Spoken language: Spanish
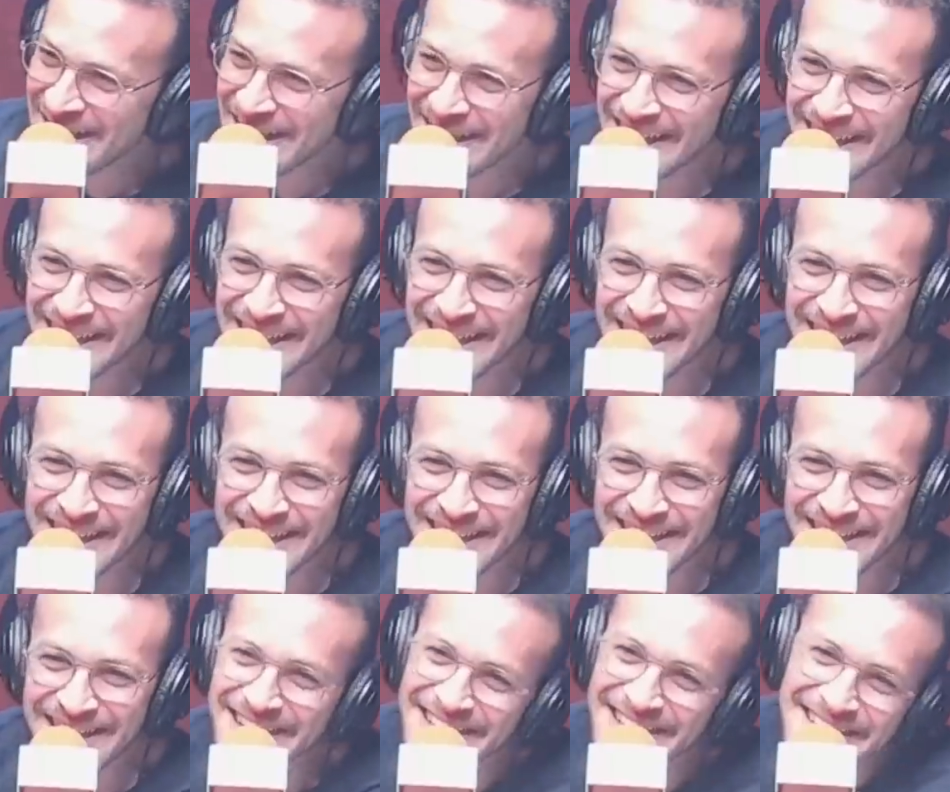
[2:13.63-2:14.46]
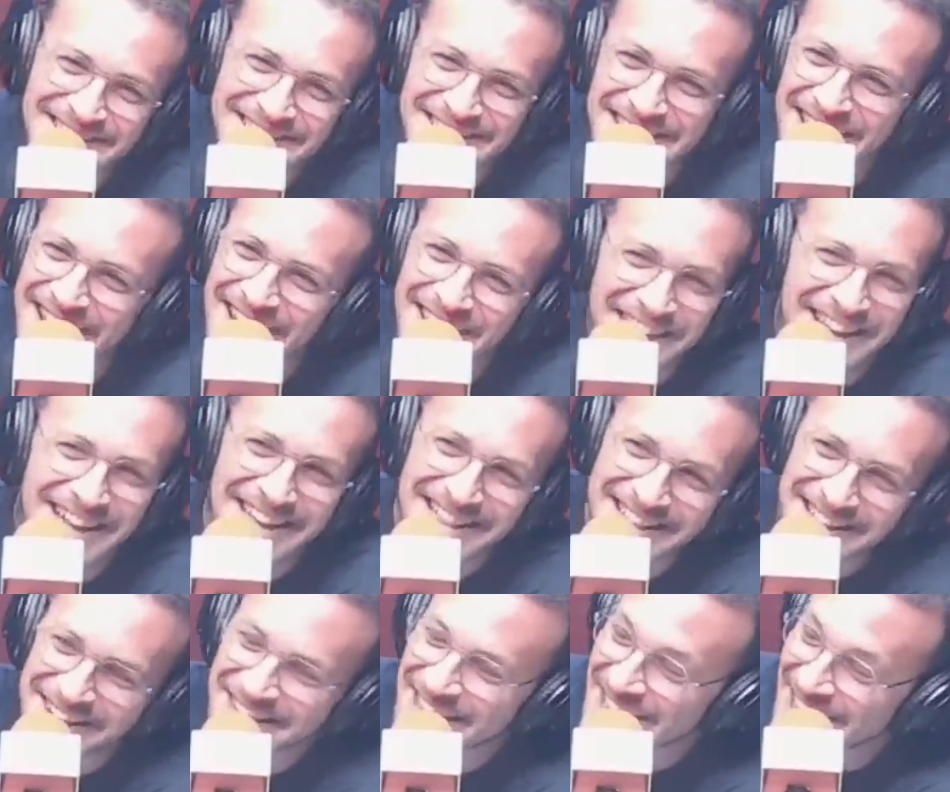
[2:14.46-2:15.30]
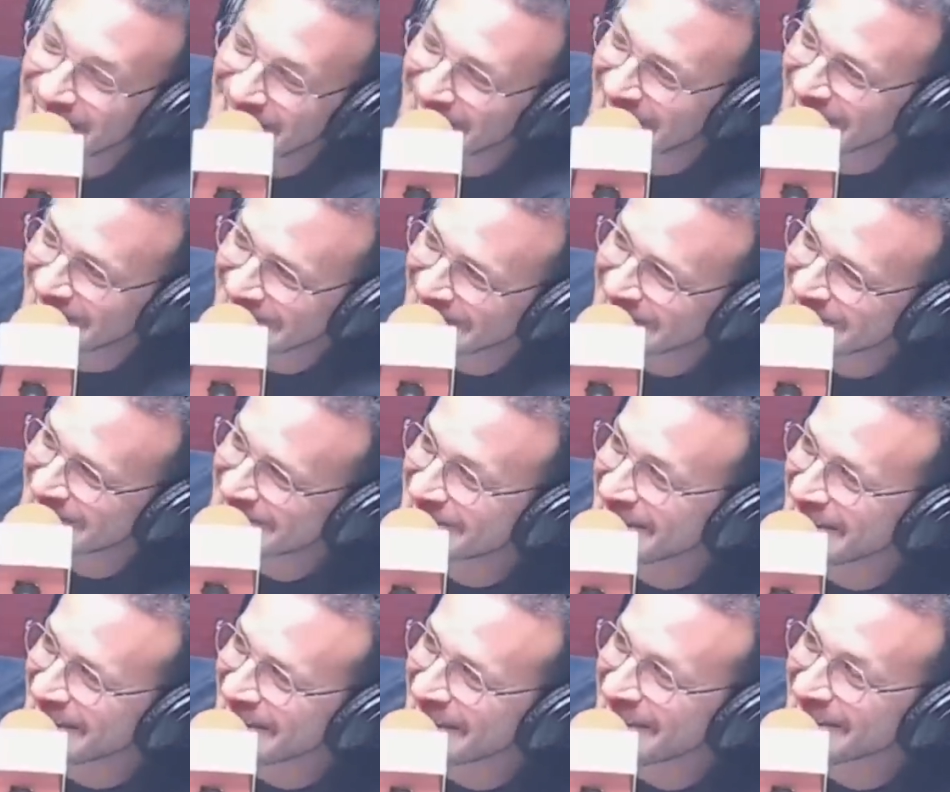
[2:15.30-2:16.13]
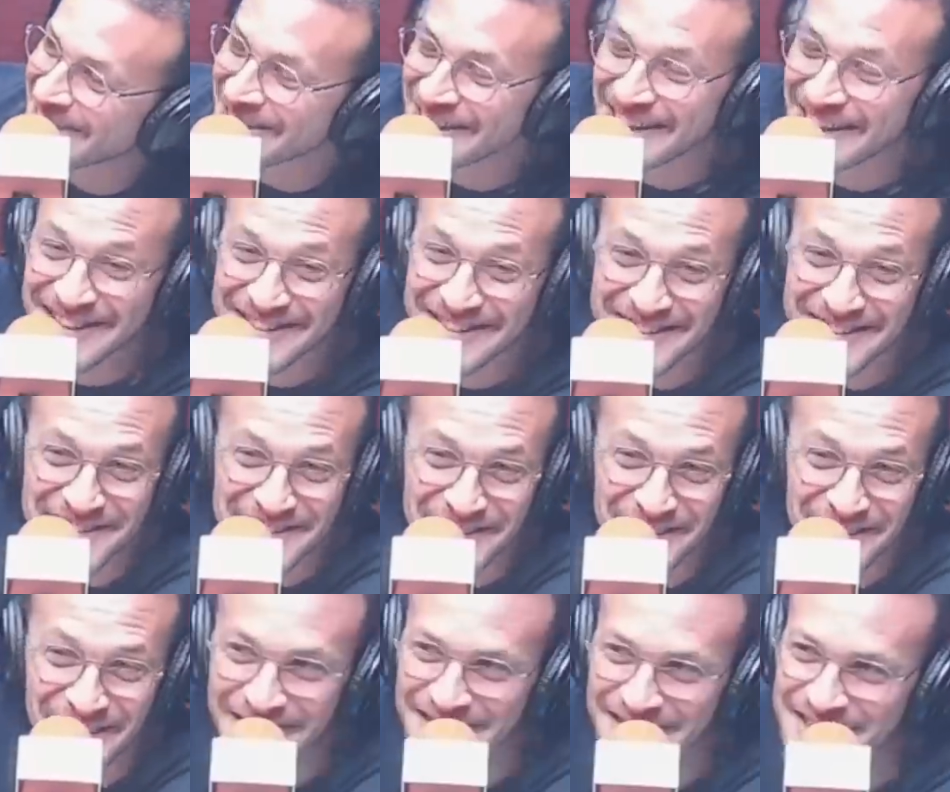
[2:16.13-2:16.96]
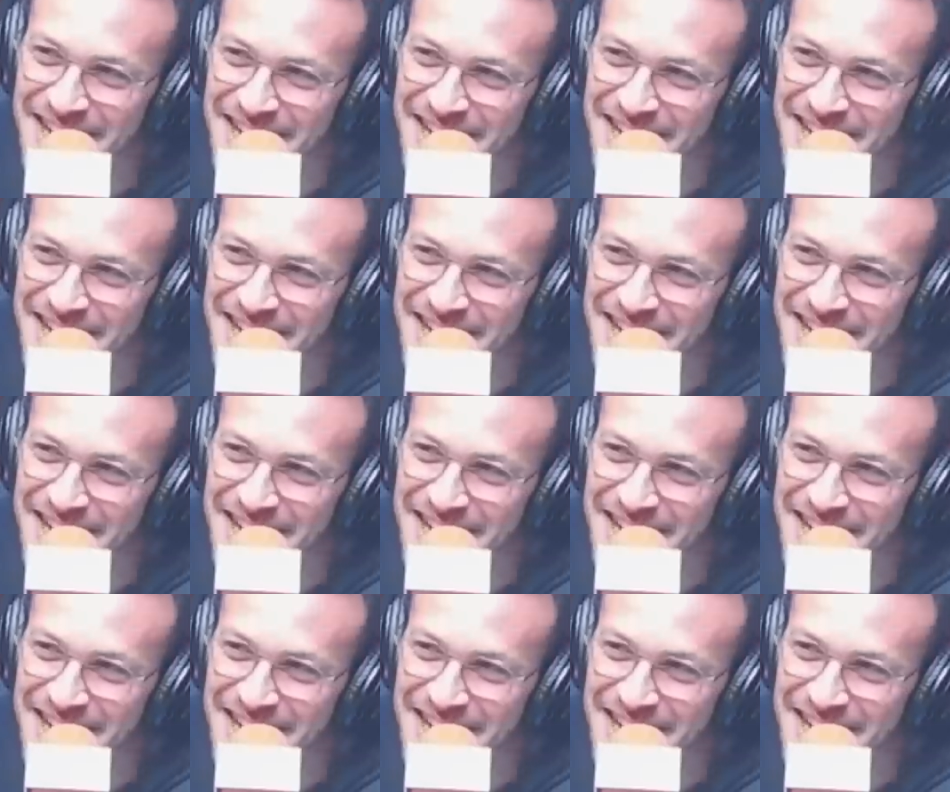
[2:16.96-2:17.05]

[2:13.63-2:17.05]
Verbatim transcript: Eh, y eh, la verdad que está bien que se haya reído, qué sé yo.